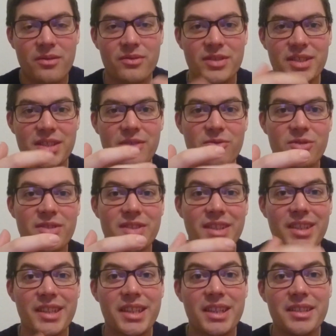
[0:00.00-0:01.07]
Donc ça, ça vous donne
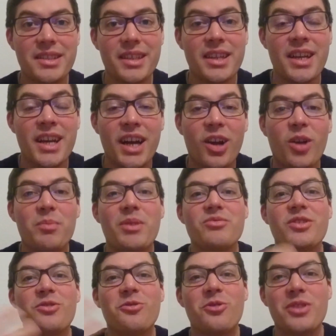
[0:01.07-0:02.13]
certaines qualités. Alors pas
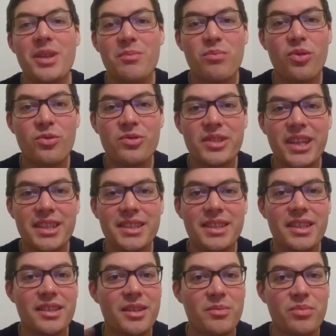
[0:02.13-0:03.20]
besoin de donner beaucoup de
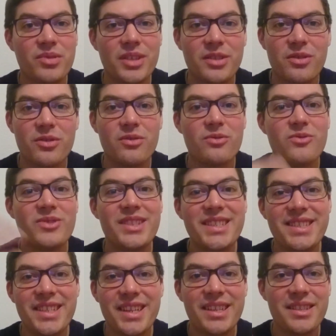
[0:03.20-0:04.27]
qualités, hein. peut-être qu'une
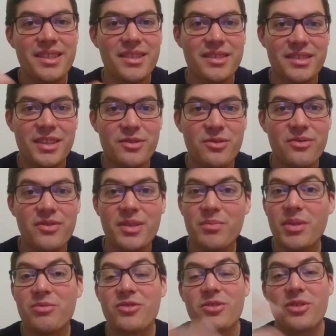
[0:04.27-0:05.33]
dizaine, ça suffit,
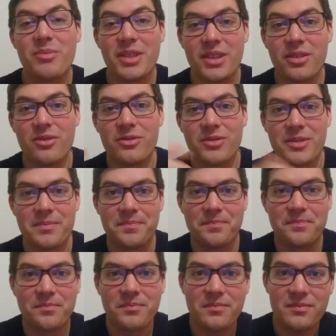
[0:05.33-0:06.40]
pas besoin d'en mettre 30.
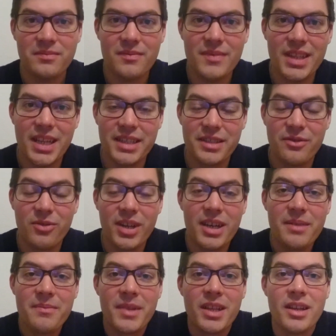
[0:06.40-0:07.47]
À ce
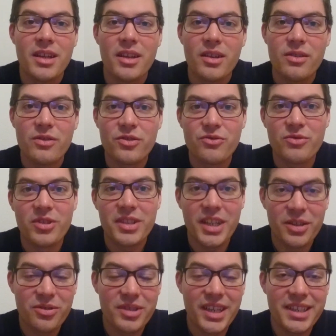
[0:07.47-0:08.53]
niveau-là, euh, je vous donne
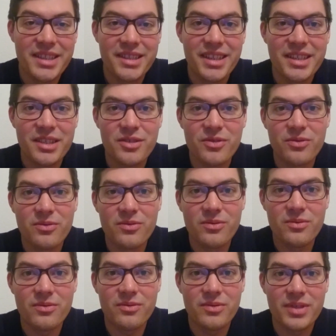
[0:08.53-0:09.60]
quelques qualités qui
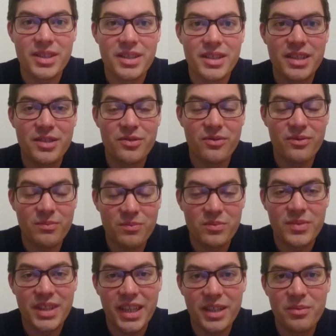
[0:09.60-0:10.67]
sont qui sont
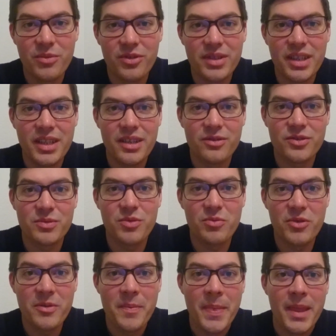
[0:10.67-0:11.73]
très demandés en ce
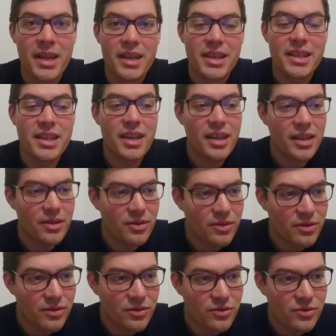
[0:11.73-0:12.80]
moment. Il y a,
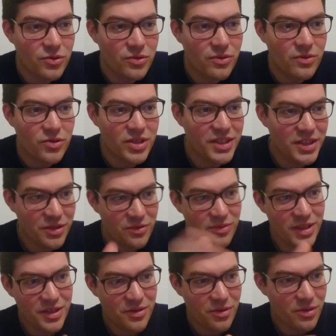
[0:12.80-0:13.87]
euh, je les ai
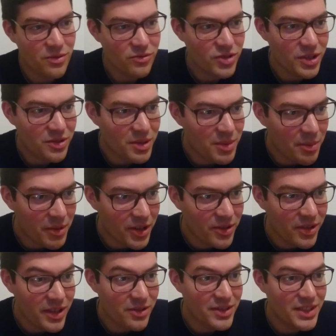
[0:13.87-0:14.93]
sous les yeux, donc je ne les connais pas par
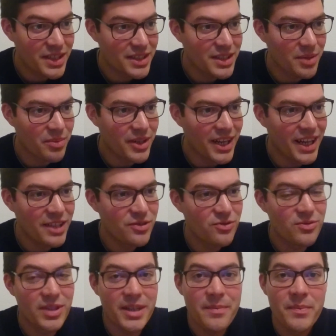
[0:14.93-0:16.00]
cœur. Il y a le site qui s'appelle
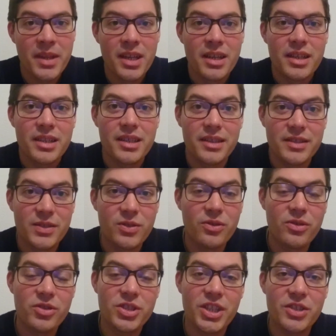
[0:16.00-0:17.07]
Azuna, qui est un site
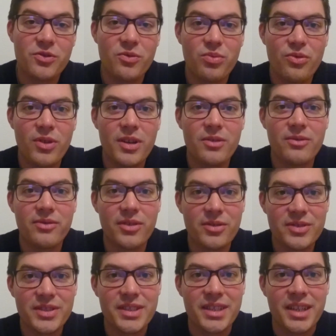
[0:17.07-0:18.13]
de recherche d'emploi en
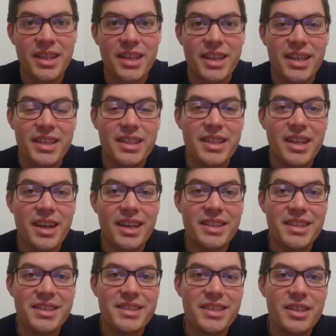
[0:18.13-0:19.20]
France, qui a
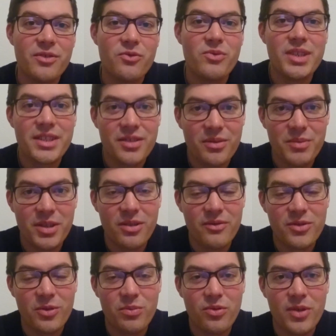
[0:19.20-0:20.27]
analysé 800 000
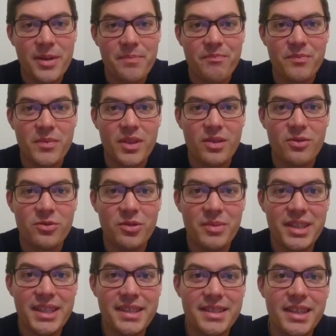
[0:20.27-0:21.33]
offres d'emploi en
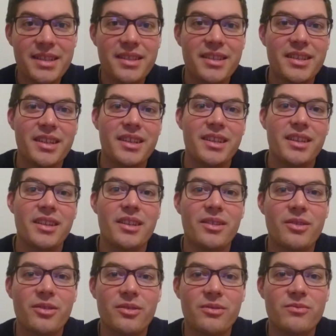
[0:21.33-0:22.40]
2017.
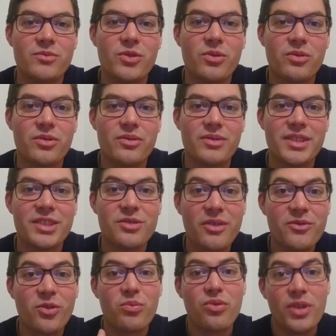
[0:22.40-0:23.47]
Euh, donc des
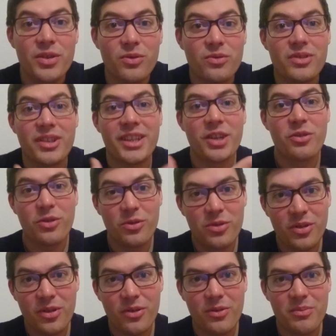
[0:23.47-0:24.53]
offres d'emploi donc les
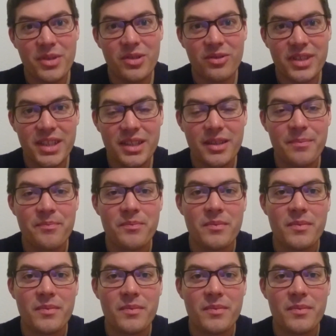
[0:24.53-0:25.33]
recruteurs ont mis en ligne.